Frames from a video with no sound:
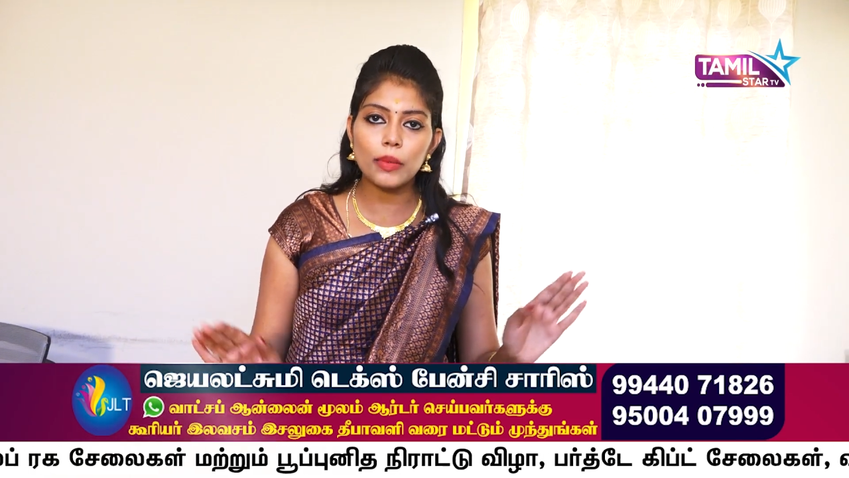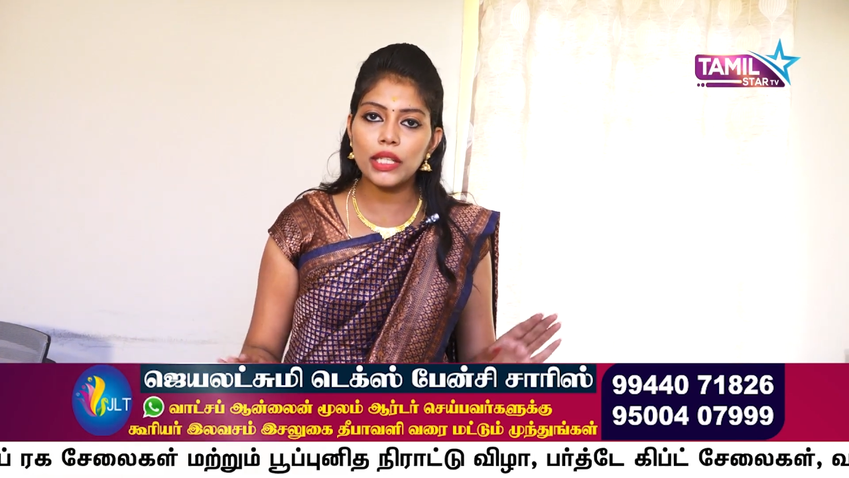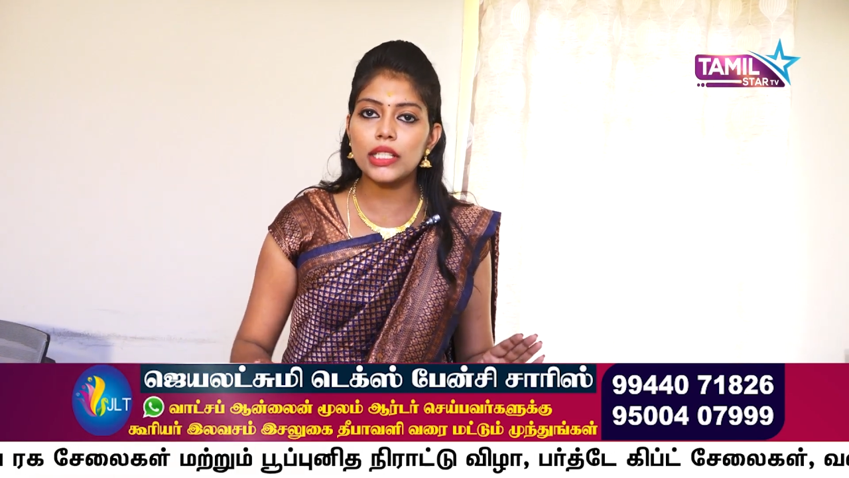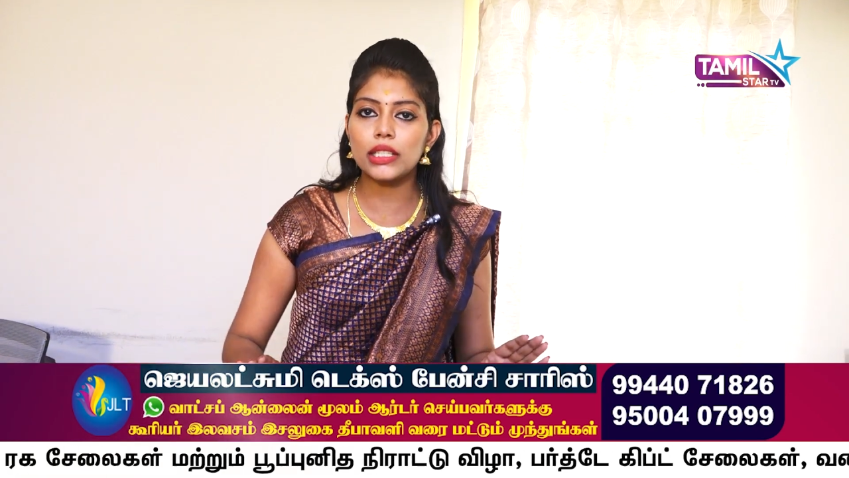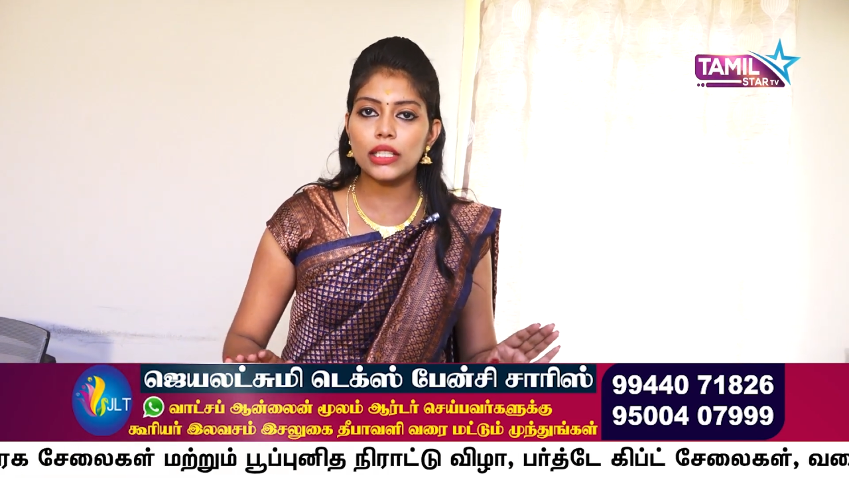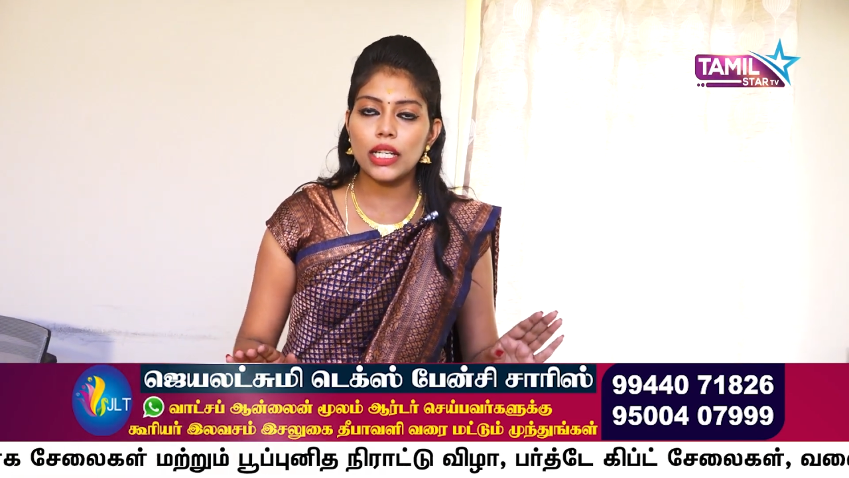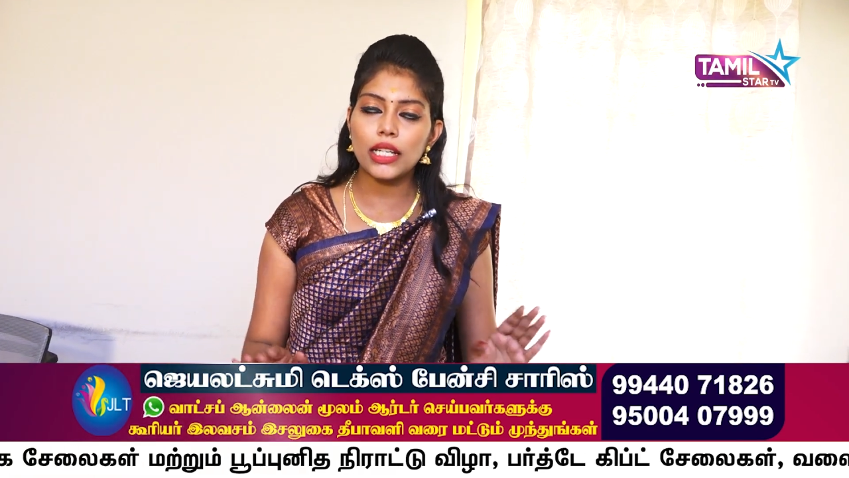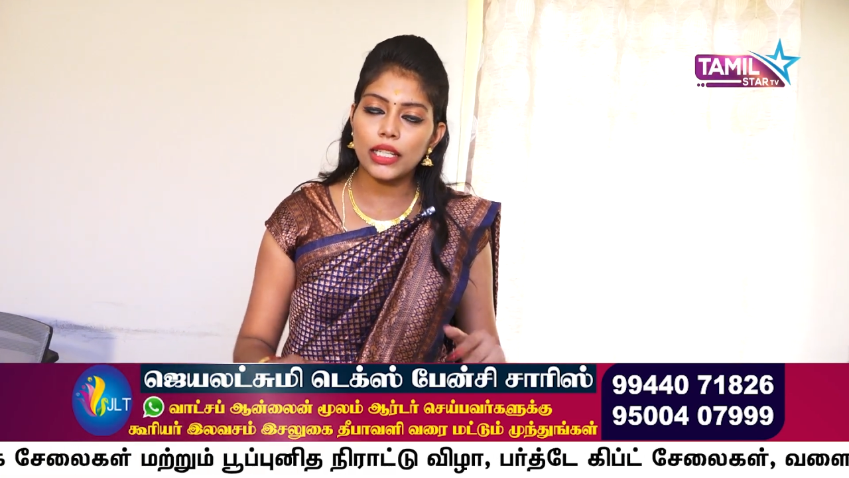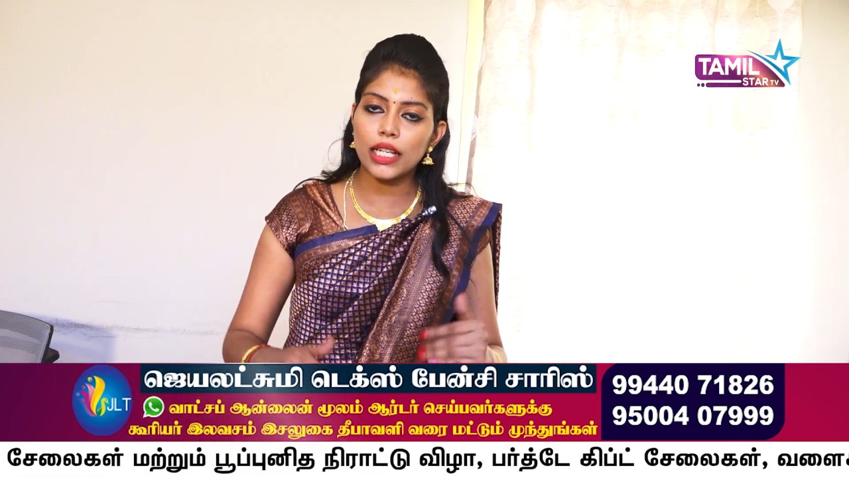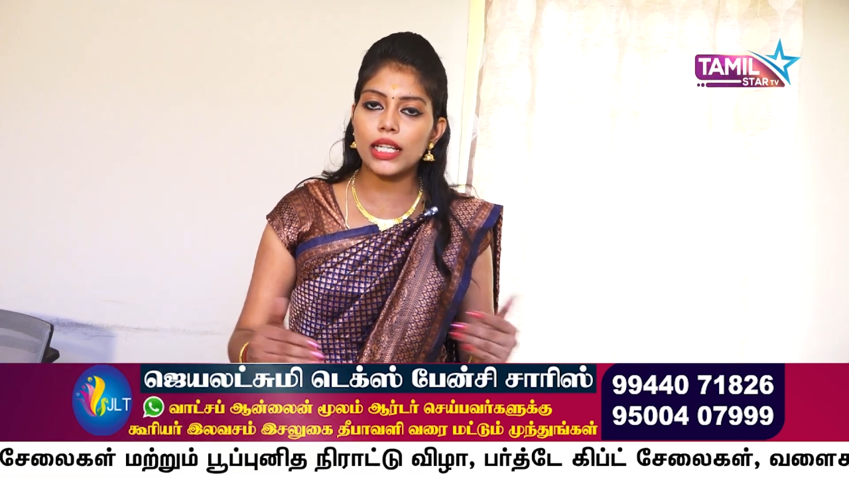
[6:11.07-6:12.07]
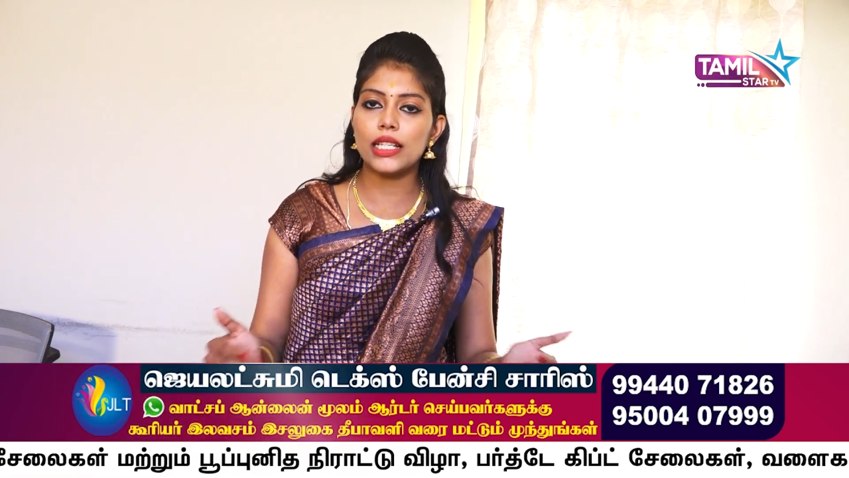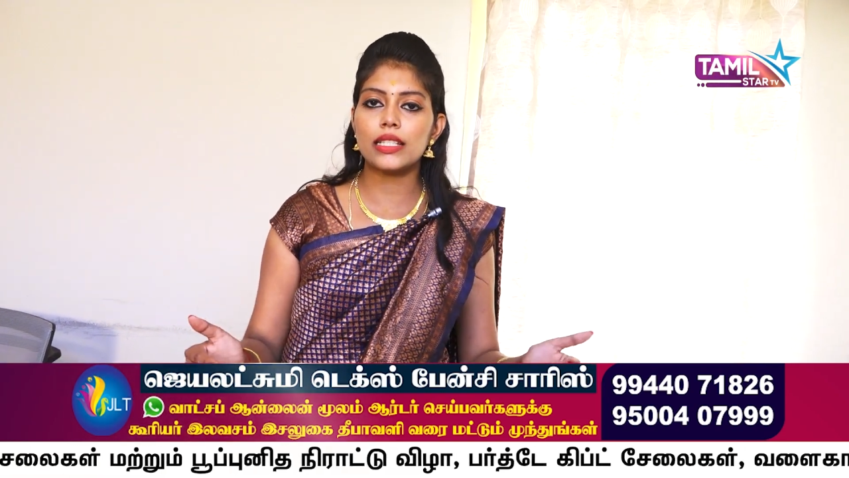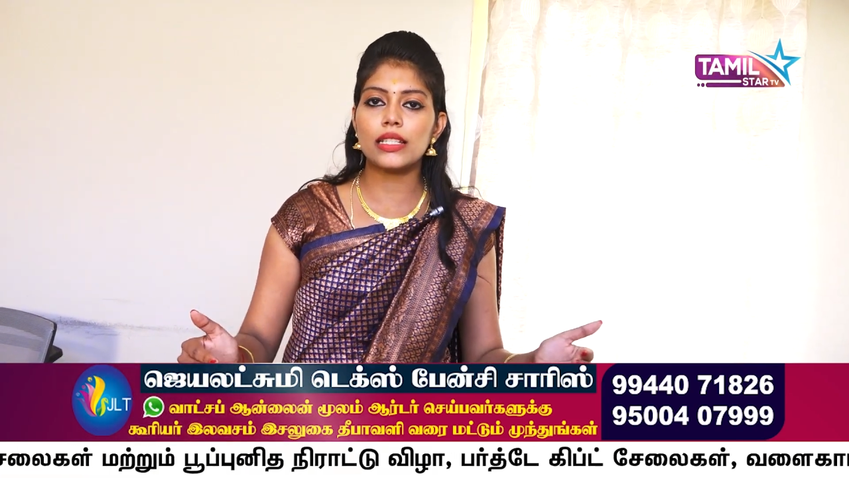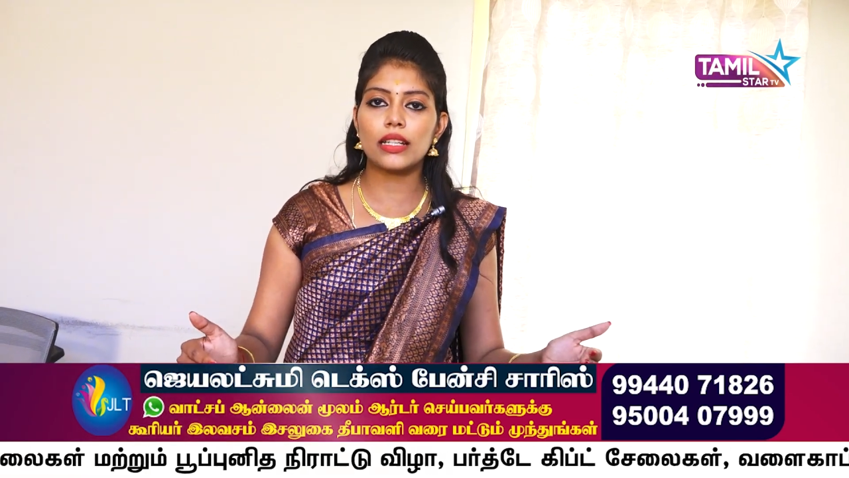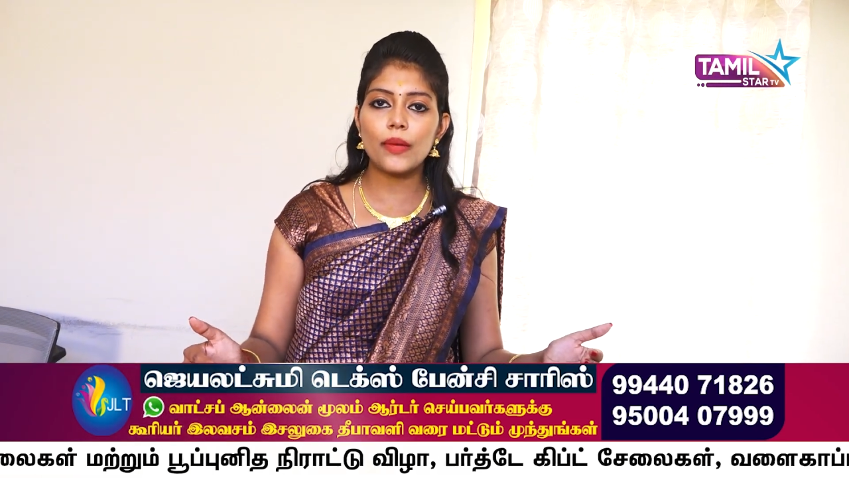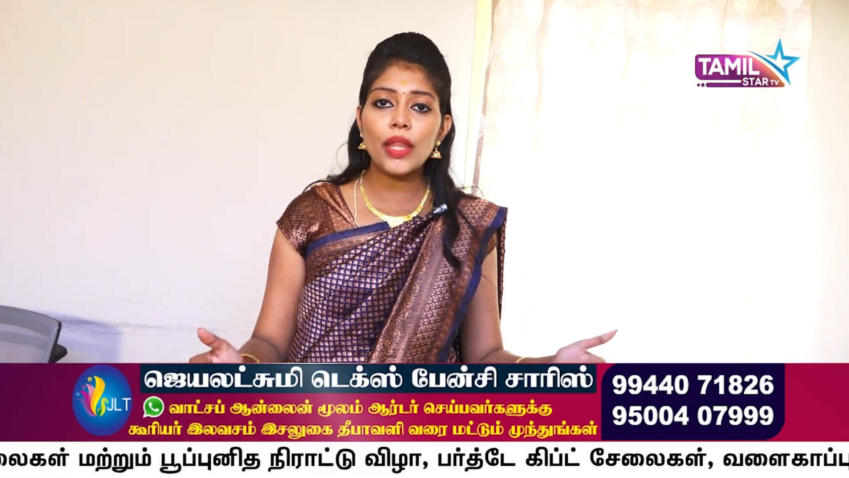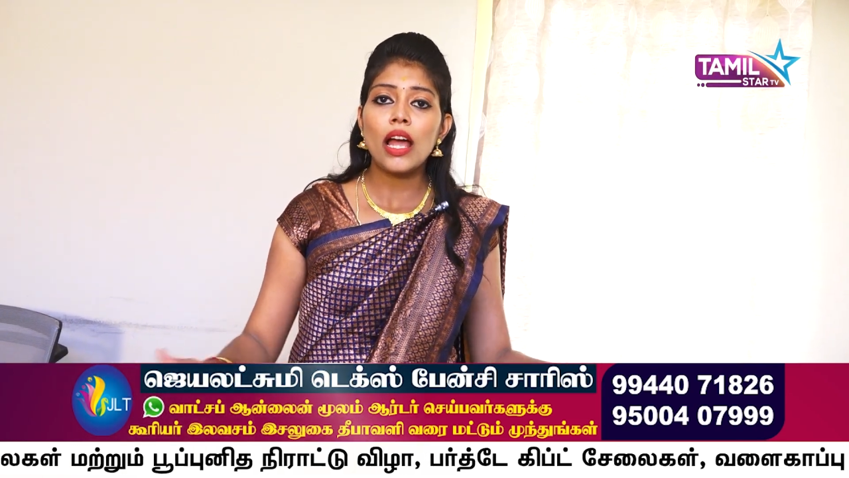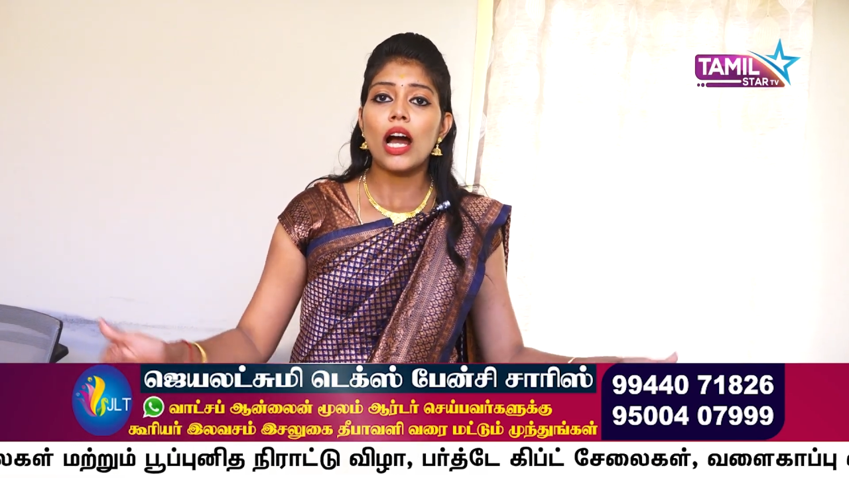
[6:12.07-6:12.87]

அப்படின்னு எடுத்துக்கிட்டால் நிறைய கலர்ஸ் இருக்குது